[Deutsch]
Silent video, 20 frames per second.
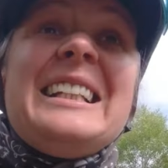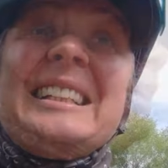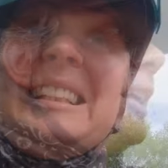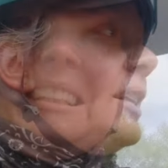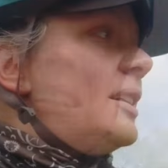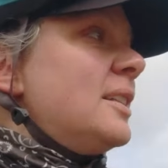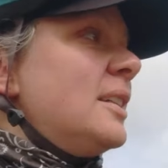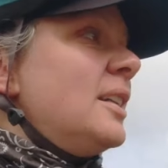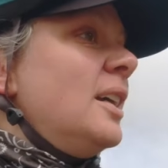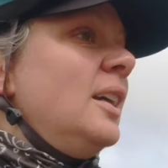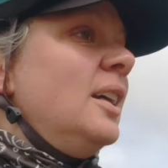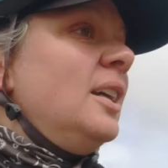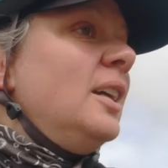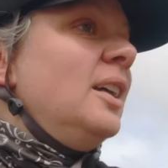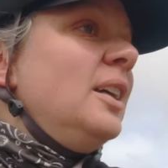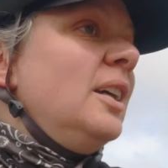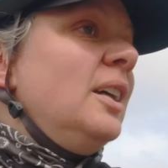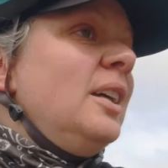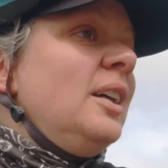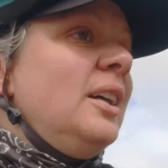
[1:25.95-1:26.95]
Jetzt,
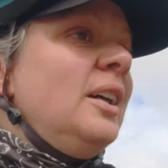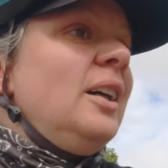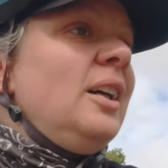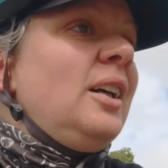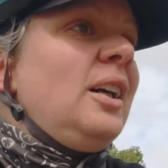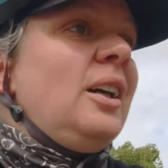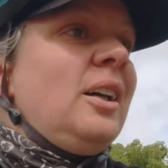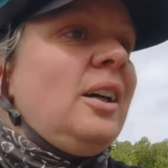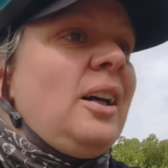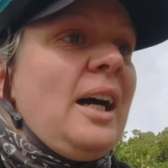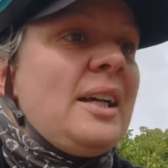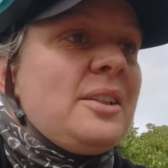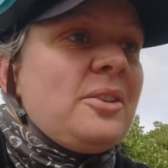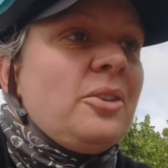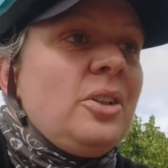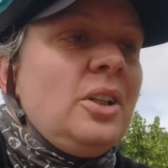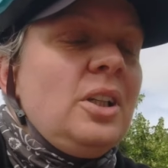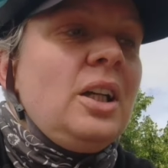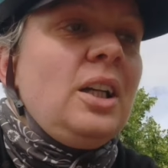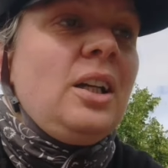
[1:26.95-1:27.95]
äh,
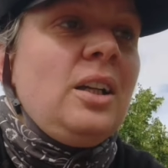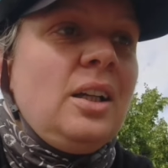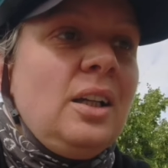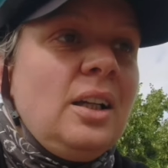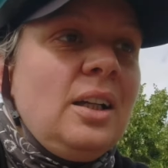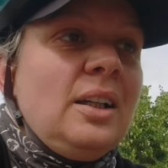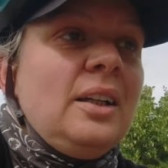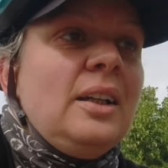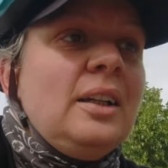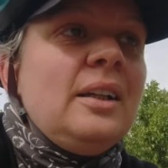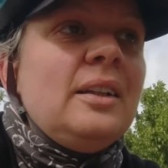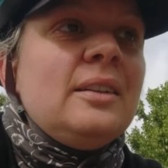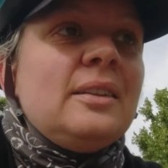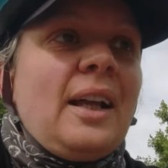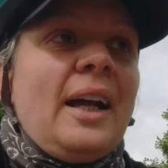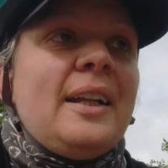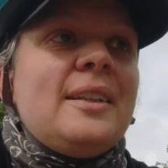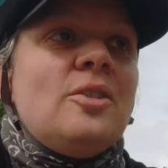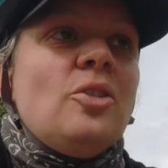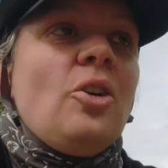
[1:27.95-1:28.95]
also
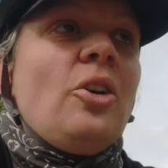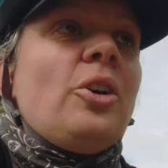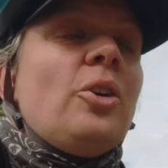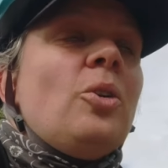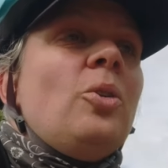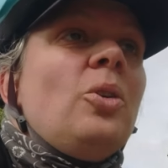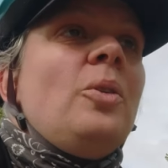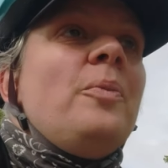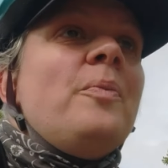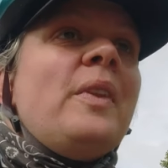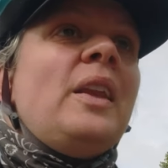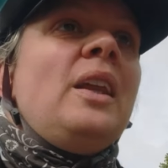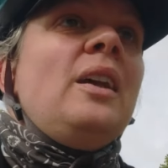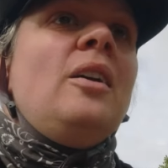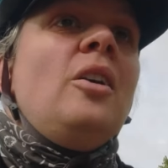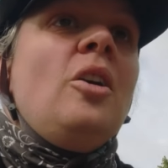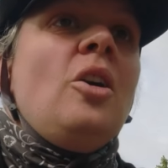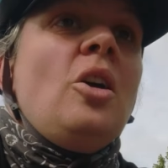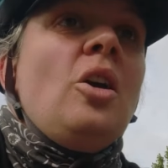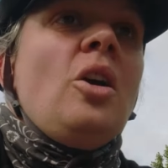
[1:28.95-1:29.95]
13 Euro
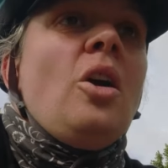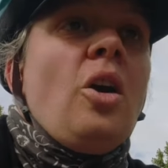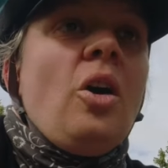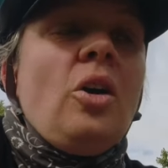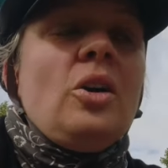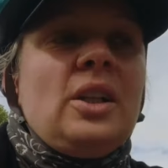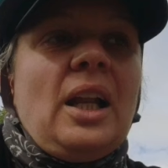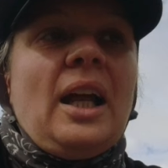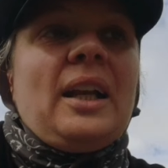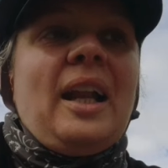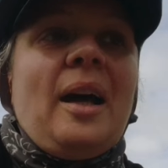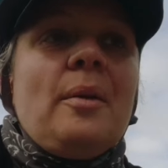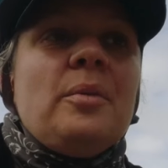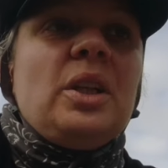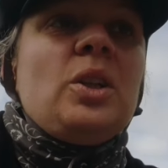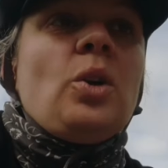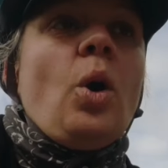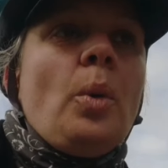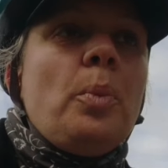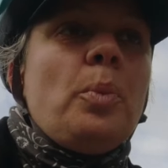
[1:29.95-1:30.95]
und dann
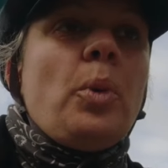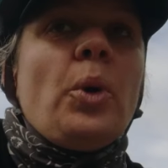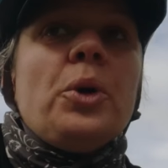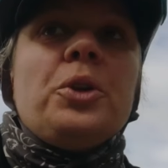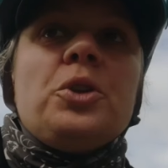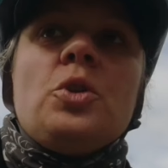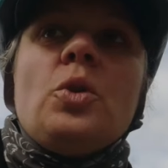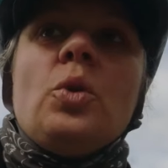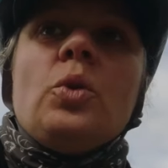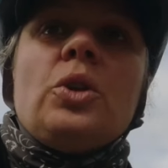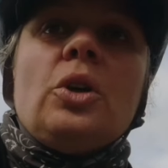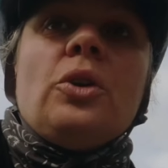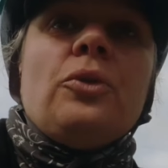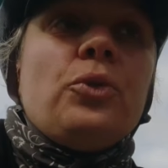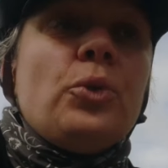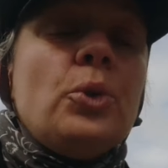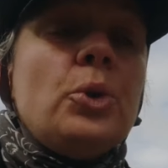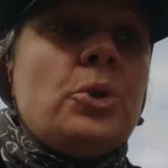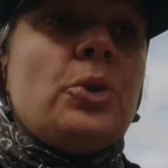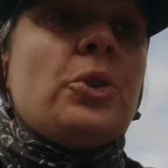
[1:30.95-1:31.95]
haben die noch Brötchen oder
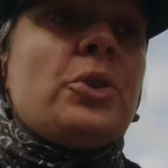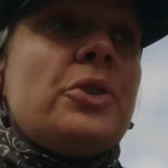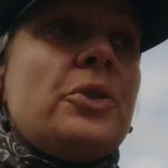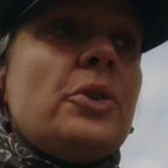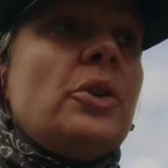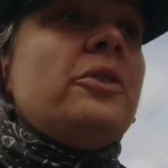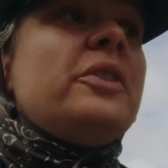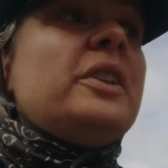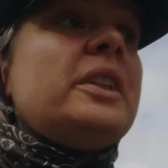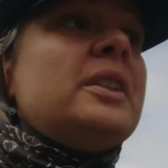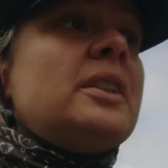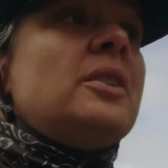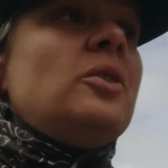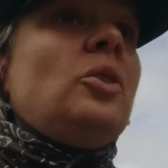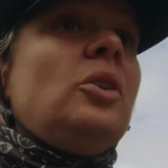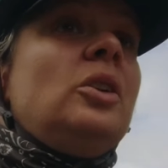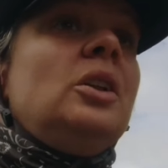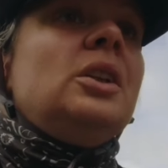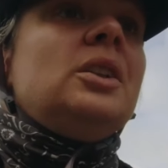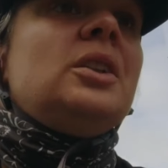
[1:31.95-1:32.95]
Frühstücksservice.
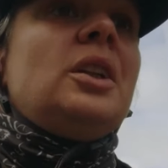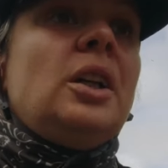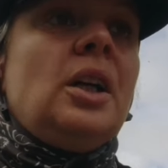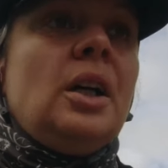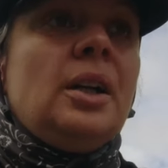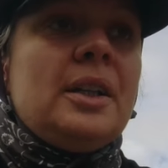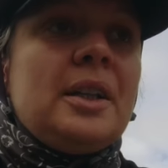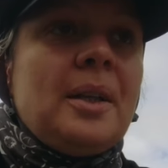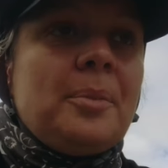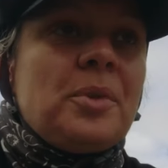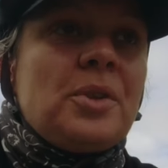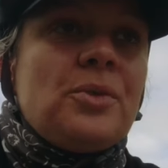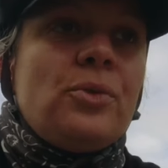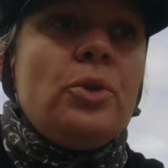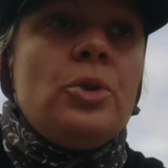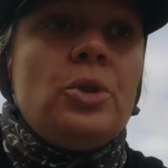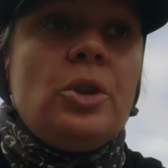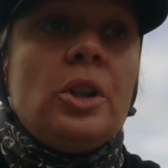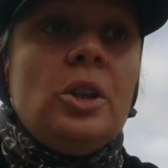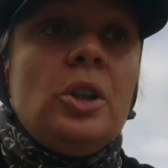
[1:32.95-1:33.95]
Und äh, ich habe das
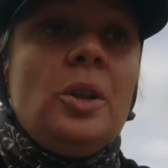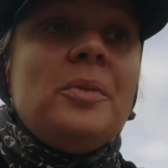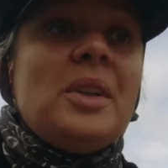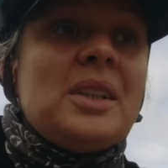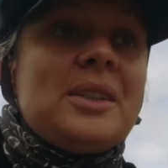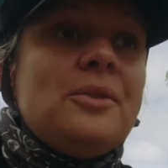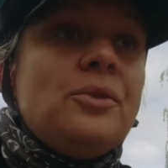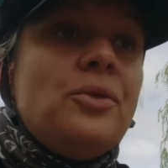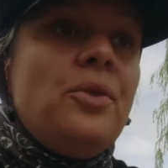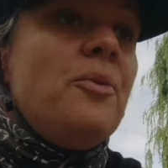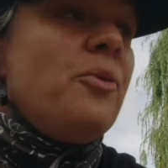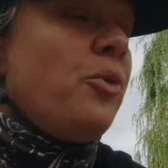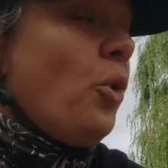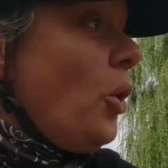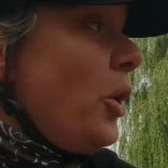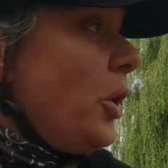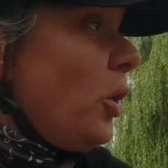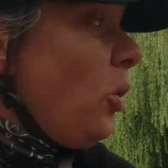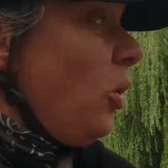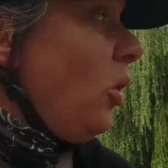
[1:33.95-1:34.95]
Frühstück genommen, das sind
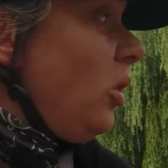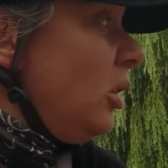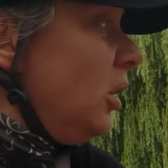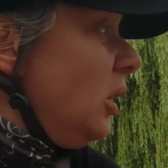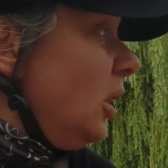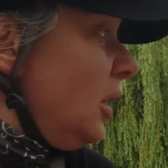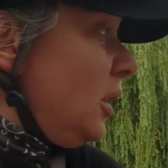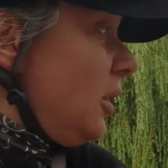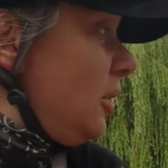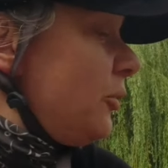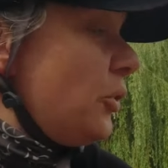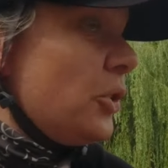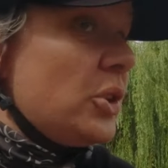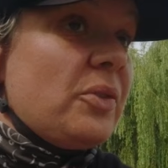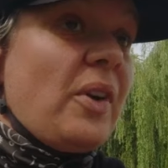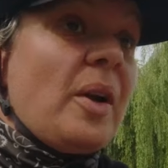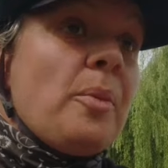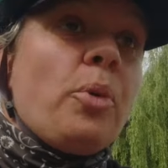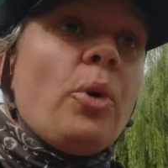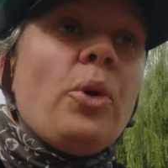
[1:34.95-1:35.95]
5 Euro für
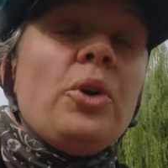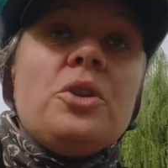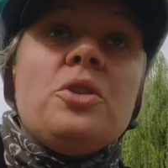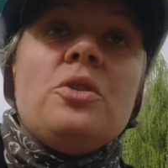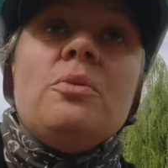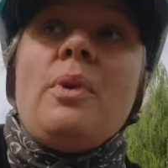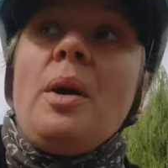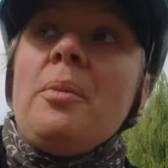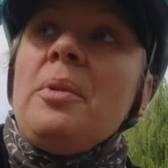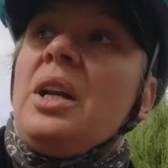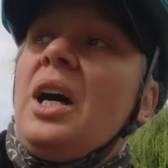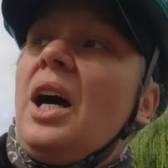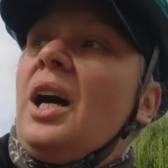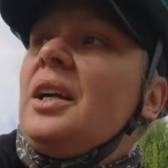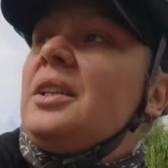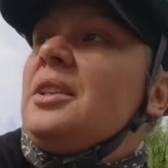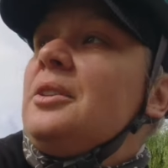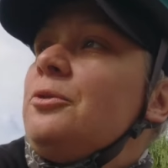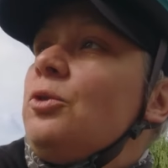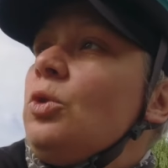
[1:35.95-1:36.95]
zwei Brötchen,
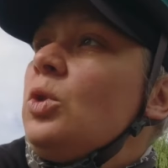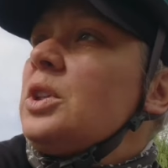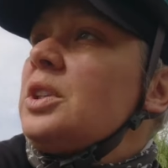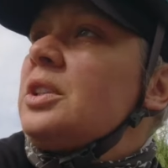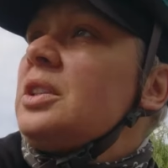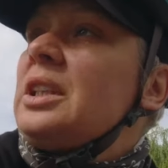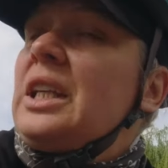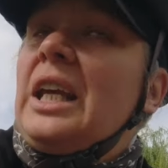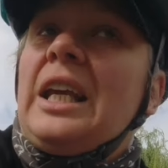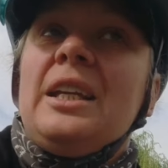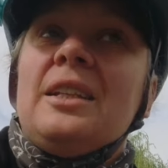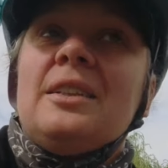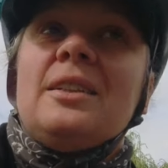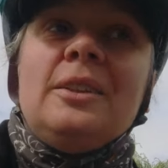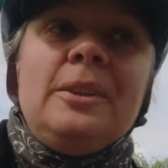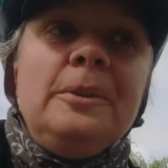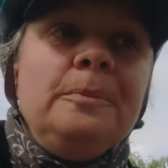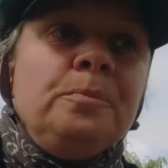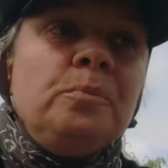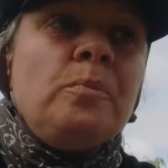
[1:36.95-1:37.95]
Marmelade, Wurst,
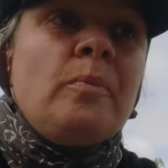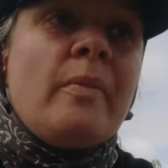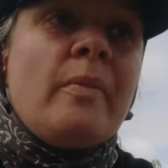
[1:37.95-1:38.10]
Käse